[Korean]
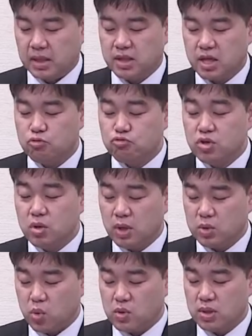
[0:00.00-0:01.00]
만약에
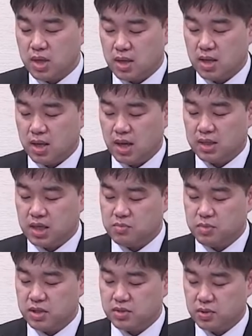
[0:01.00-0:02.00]
우리와 동일하게
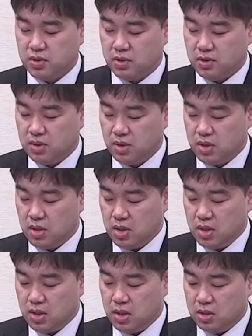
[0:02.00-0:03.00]
하나님께서
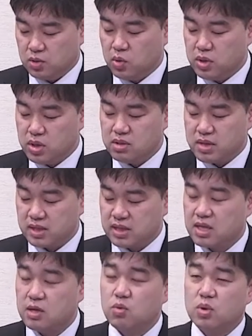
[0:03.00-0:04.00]
손익을
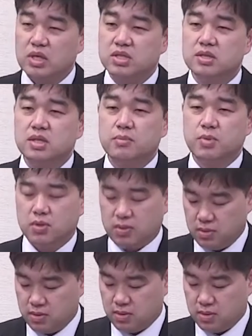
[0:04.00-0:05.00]
계산하고
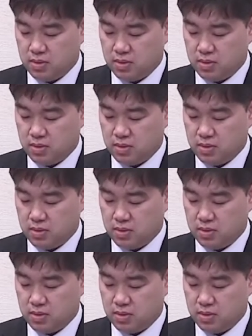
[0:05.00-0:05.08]
계신다면